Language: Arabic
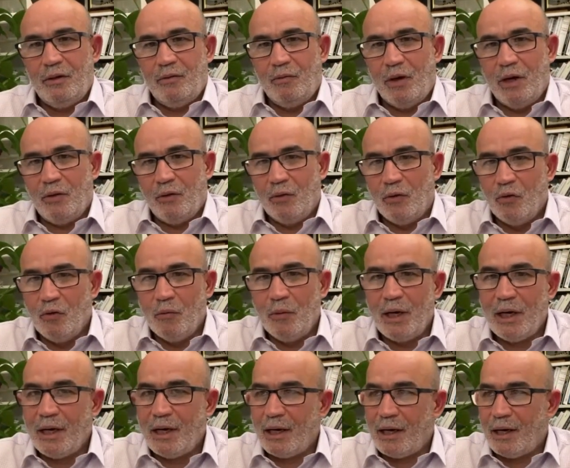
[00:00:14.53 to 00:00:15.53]
وهذون
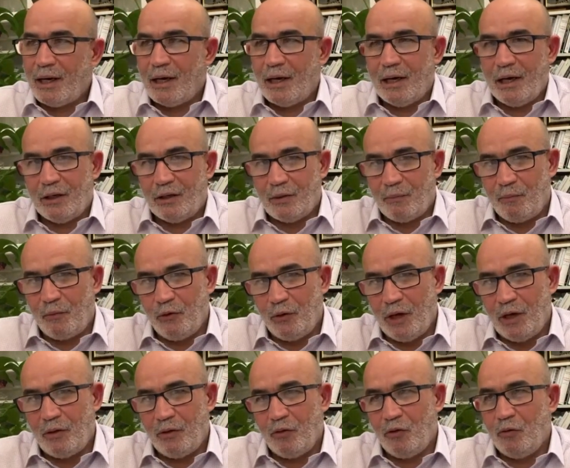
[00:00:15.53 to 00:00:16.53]
هما
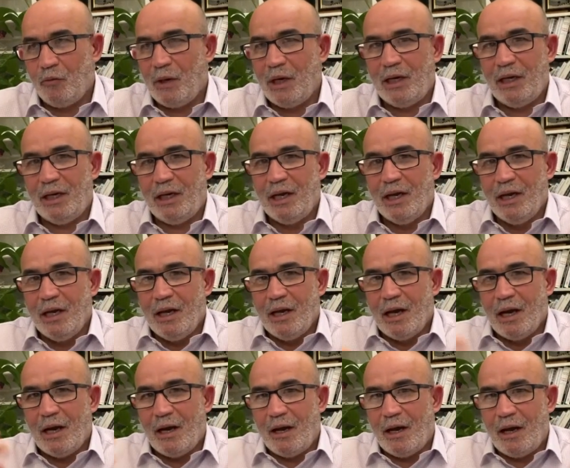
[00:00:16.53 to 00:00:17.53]
يتبون هذون هما اللي
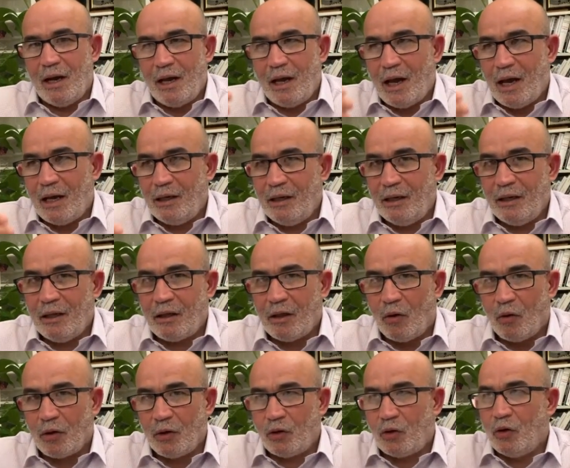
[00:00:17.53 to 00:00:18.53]
آه، يعني
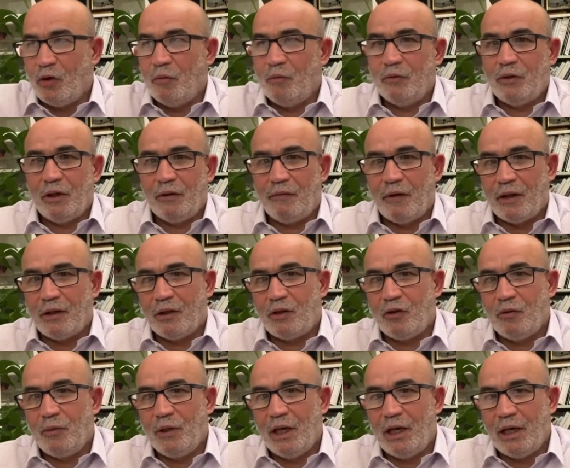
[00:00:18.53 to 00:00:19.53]
ثورتهم
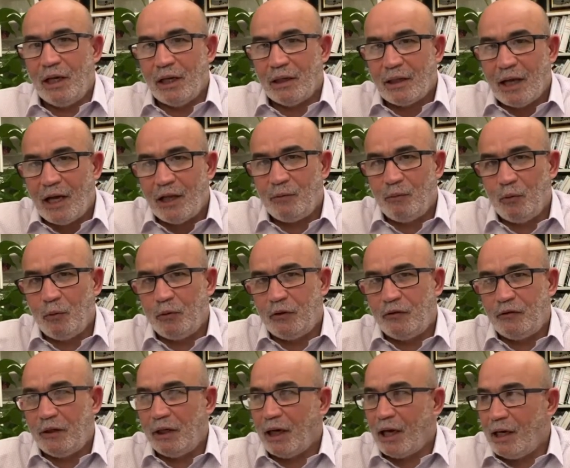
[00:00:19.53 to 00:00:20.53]
انتفاضتهم هي اللي طاحت
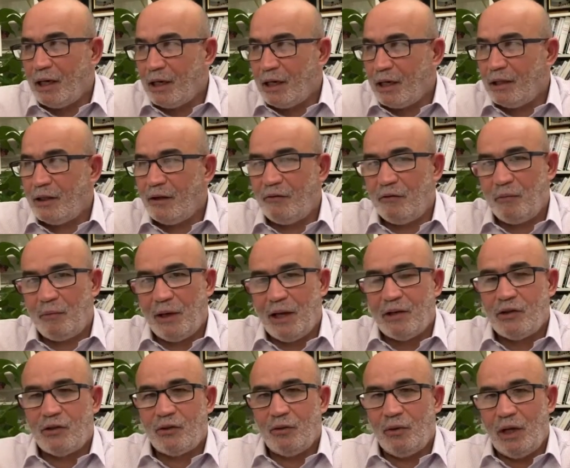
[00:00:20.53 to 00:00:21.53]
بوتفليقة اللي راك انت في
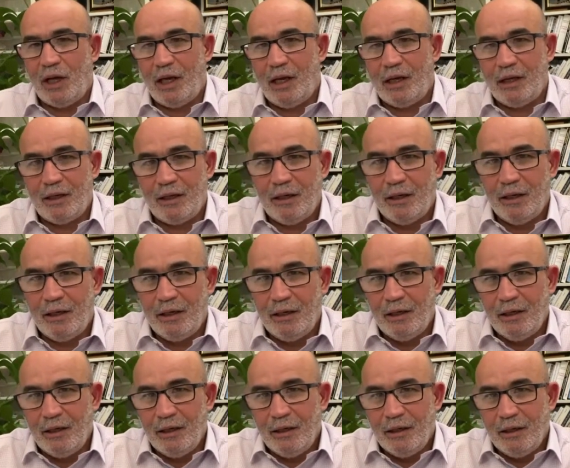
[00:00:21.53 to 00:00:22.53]
بلاصته الآن
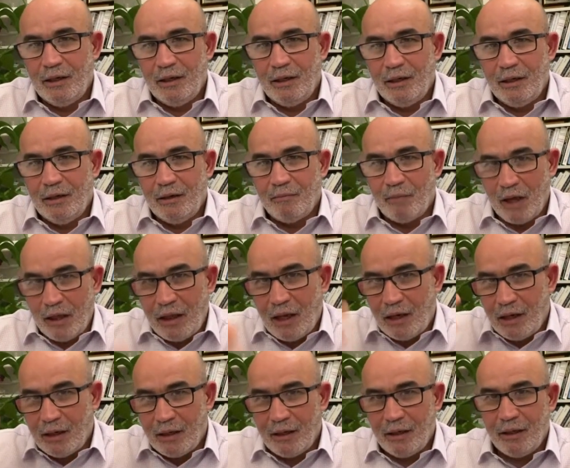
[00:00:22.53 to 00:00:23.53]

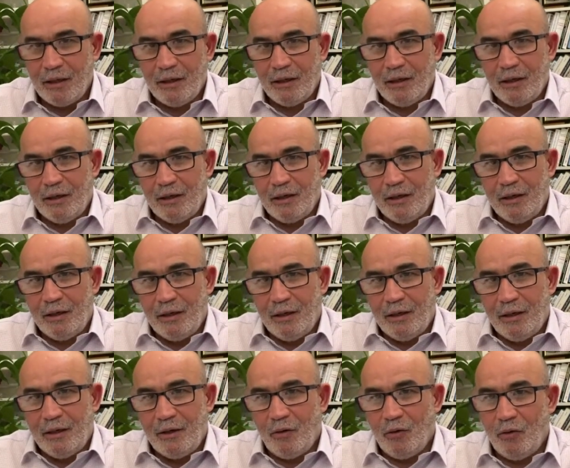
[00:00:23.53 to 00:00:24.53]
مثلا
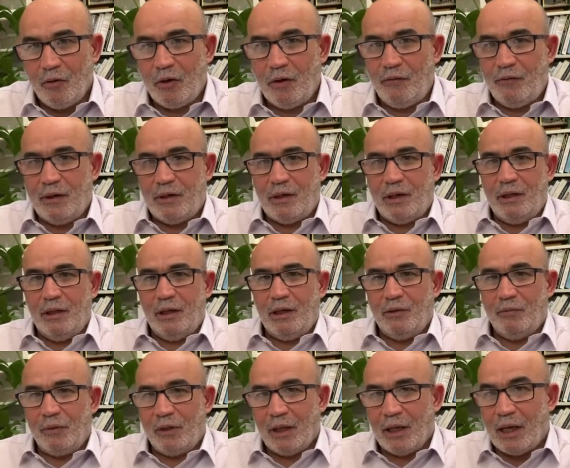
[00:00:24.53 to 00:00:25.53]
يقول له كيفاش هذه
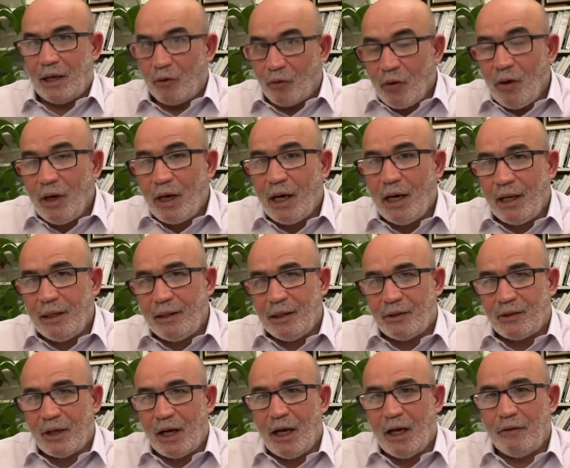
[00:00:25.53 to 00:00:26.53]
كذبة القرن كون كان
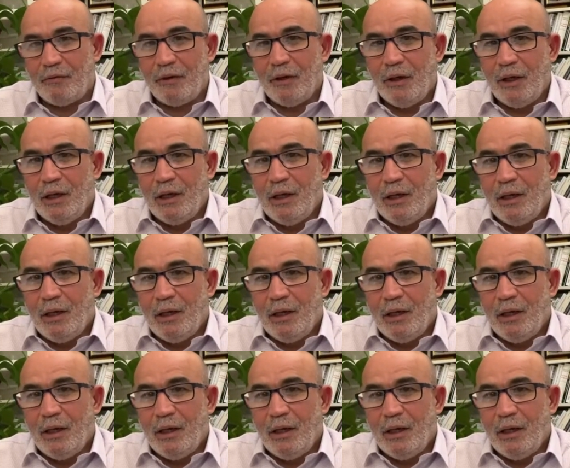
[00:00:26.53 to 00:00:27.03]
عندنا صحافي